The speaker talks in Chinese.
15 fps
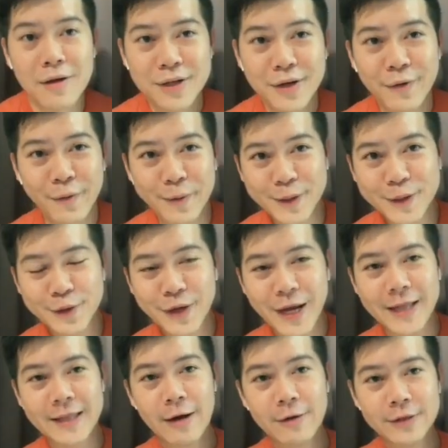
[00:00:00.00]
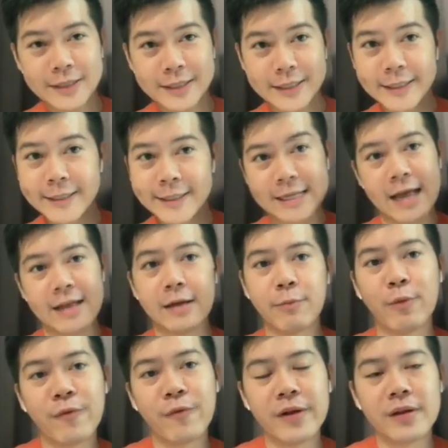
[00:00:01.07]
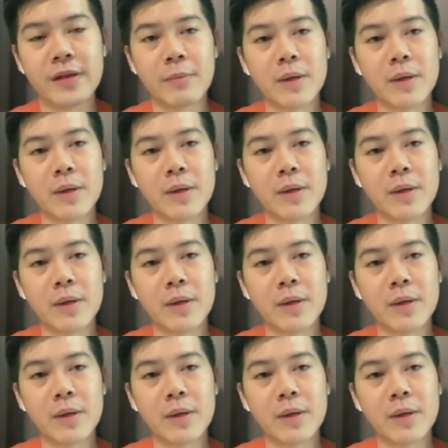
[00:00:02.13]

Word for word: 好的，我们就来到第三个部分。